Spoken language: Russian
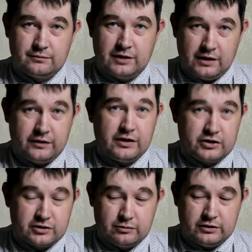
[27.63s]
Да, вы не
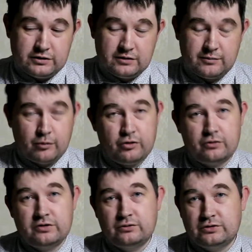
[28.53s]
ошиблись. Мы будем
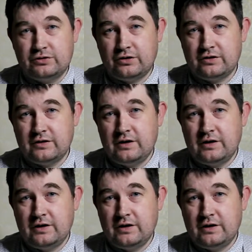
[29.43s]
его дегустировать,